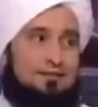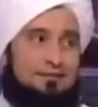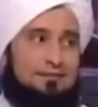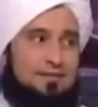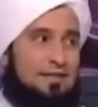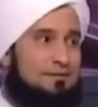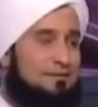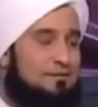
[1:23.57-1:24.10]

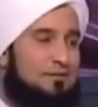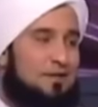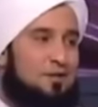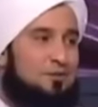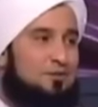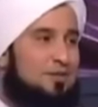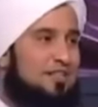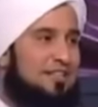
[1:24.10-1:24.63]

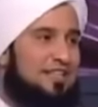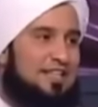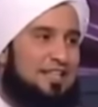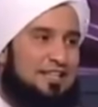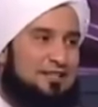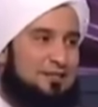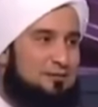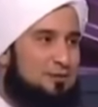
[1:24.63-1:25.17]
بمعروف ولا نهي
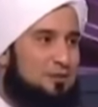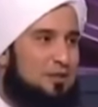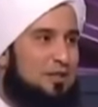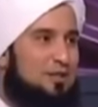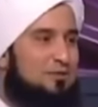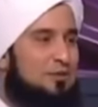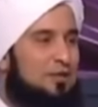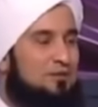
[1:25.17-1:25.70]
عن
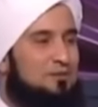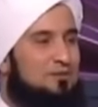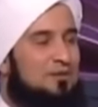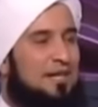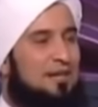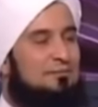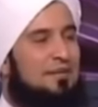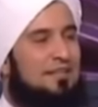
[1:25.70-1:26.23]
المنكر ولو
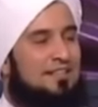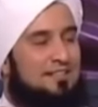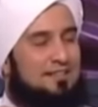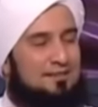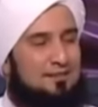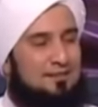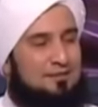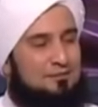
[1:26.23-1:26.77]
تامل
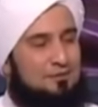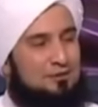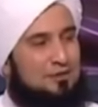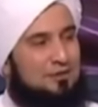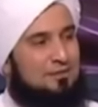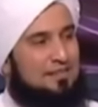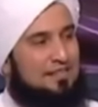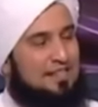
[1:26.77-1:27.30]

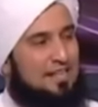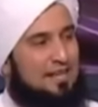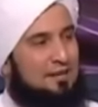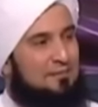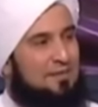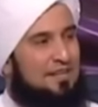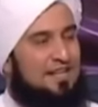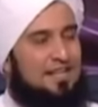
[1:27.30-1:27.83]
المستمع
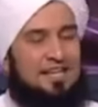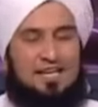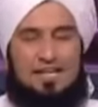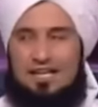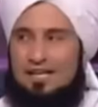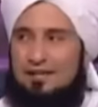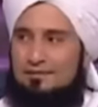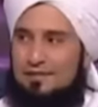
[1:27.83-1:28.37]
الكريم
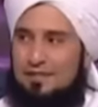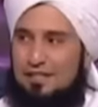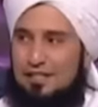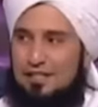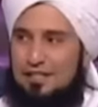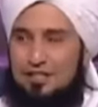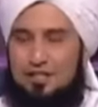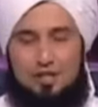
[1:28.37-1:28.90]
كلام
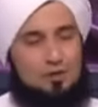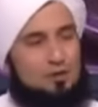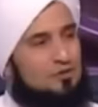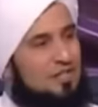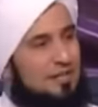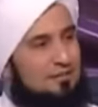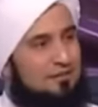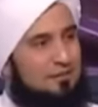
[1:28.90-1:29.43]
فضيله الشيخ
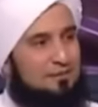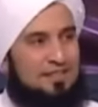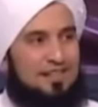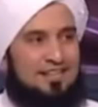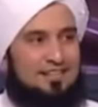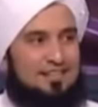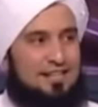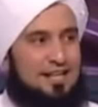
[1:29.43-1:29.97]
اسامه في
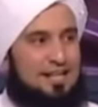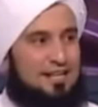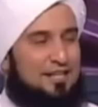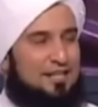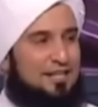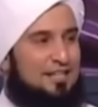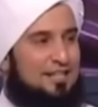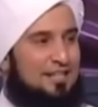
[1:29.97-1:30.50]
بدايه
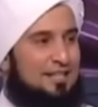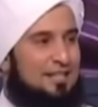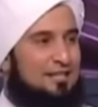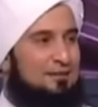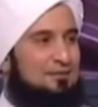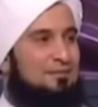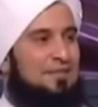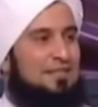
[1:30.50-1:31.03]
الحلقه
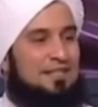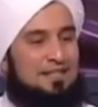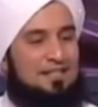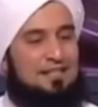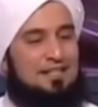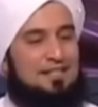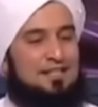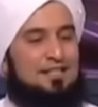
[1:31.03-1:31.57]
نعم. من
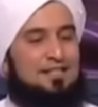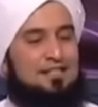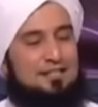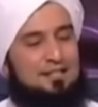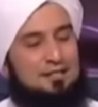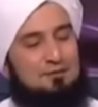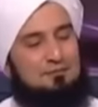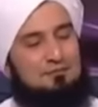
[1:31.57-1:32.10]
آه،
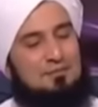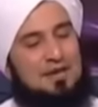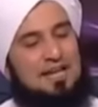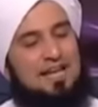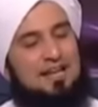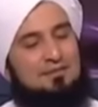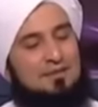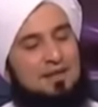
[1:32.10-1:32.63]

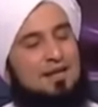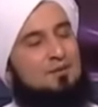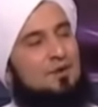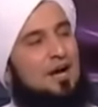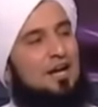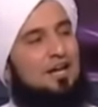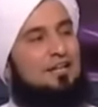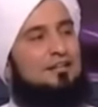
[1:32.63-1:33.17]
بيان ما هو
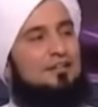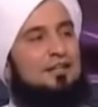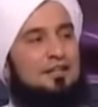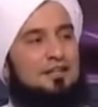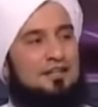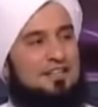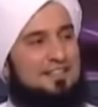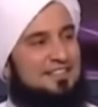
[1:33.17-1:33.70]
حق
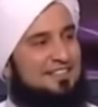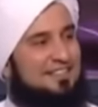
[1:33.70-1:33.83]
الطريق